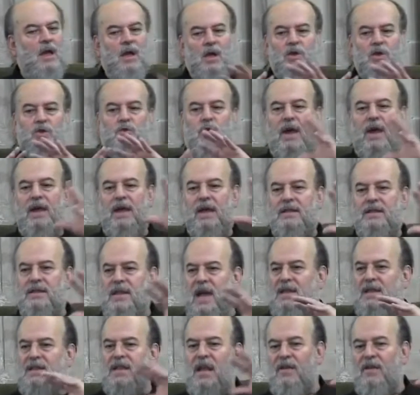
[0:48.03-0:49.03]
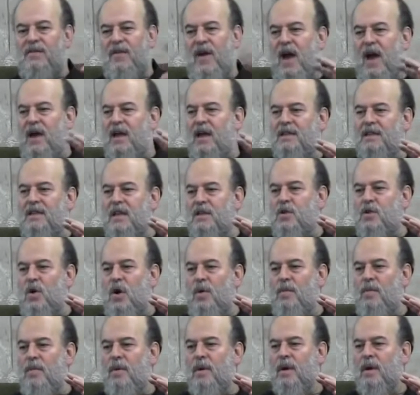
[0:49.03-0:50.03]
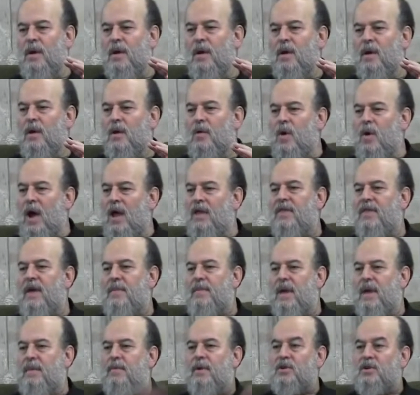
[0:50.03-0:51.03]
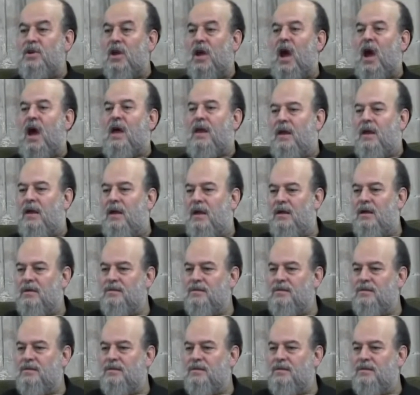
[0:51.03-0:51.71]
شوية تعديل في عقيدتهم وإذا بهم إشي خارق